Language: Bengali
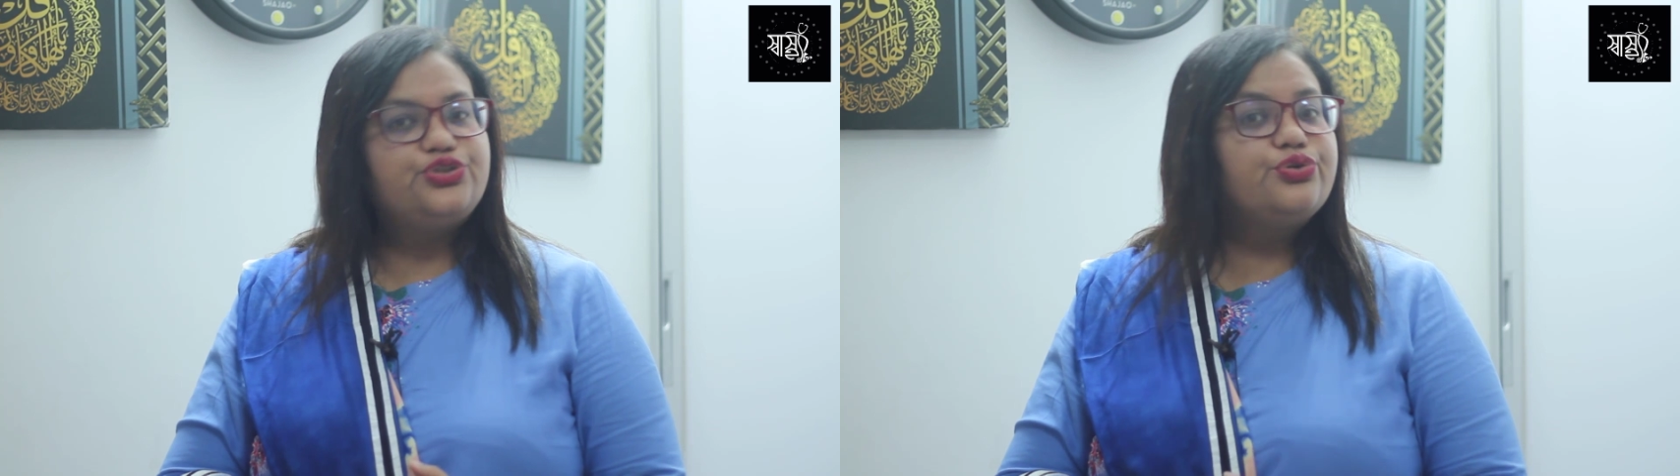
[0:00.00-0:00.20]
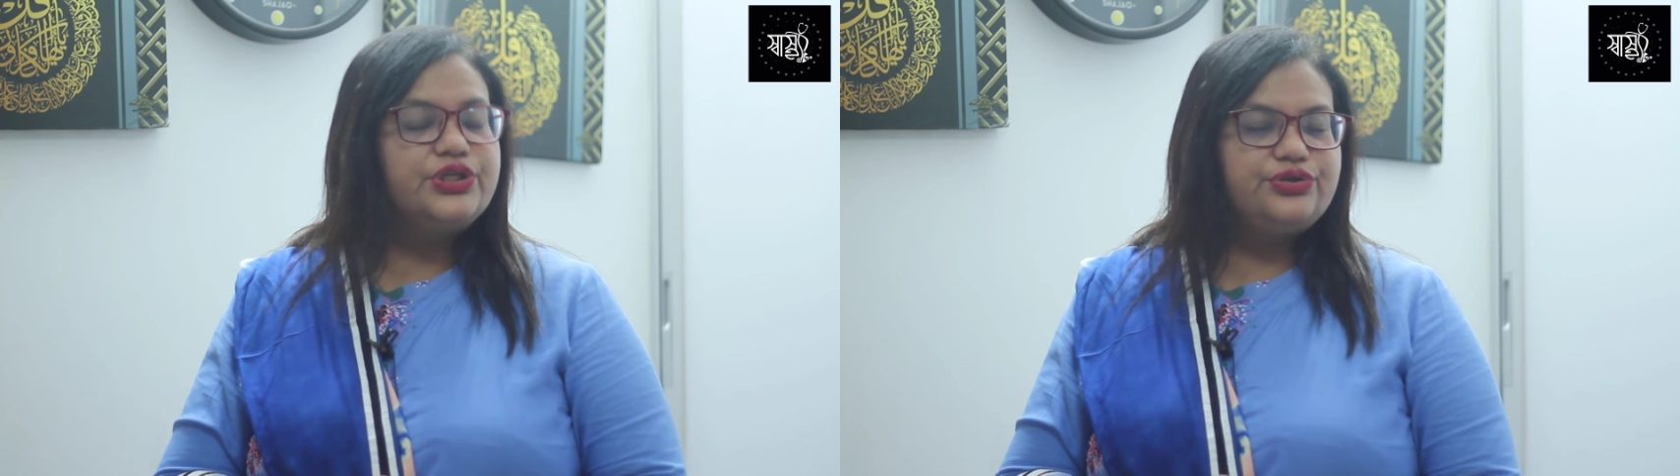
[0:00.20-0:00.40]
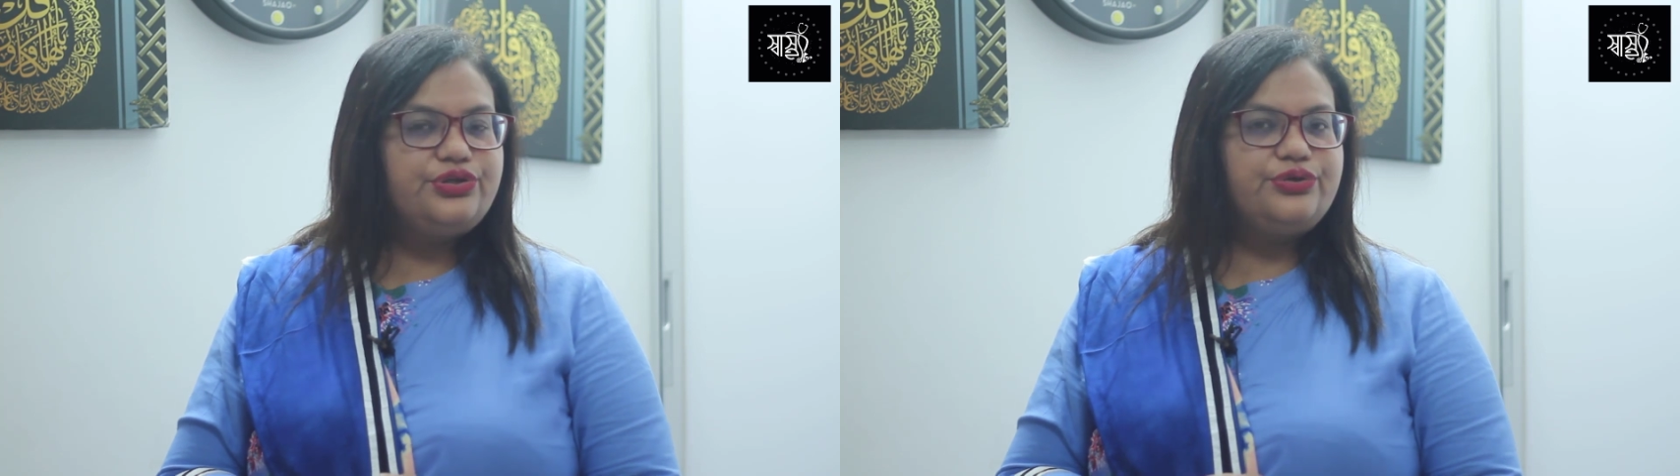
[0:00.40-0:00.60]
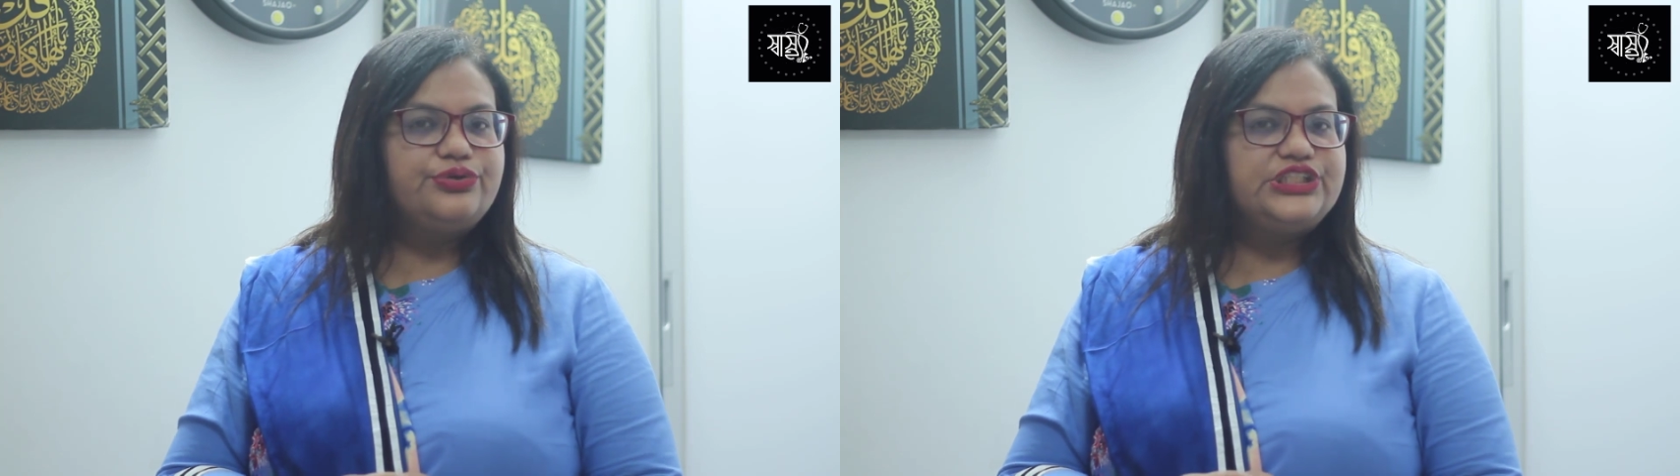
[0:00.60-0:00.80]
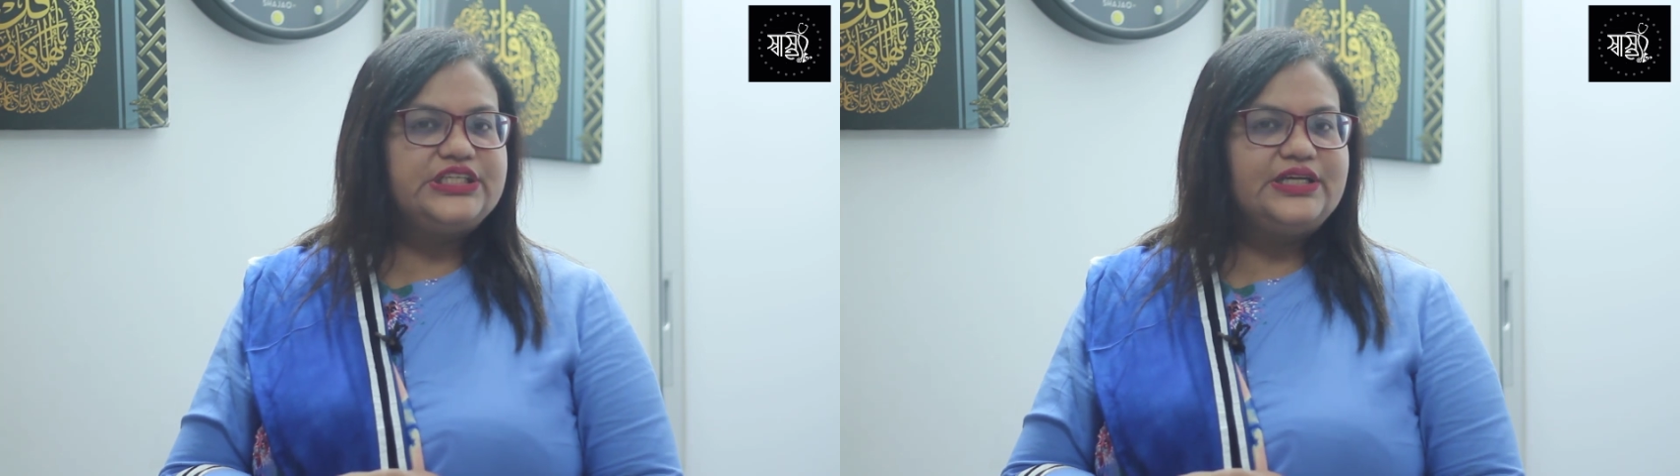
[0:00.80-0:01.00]
ঝুঁকি তৈরি
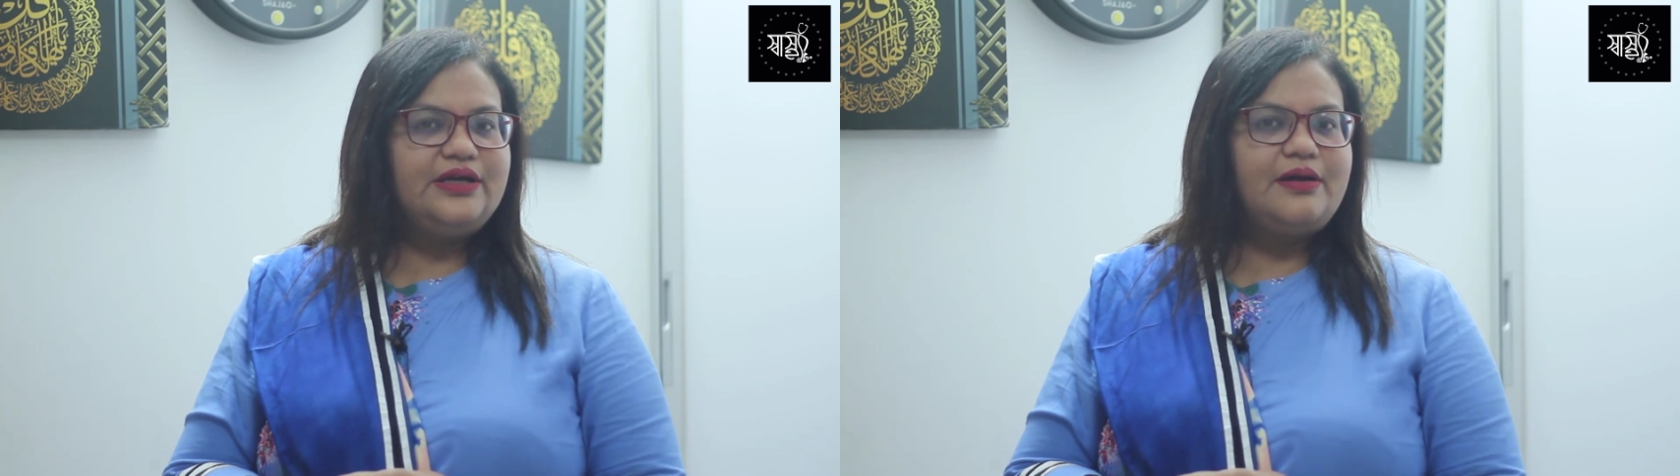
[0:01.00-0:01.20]
করছে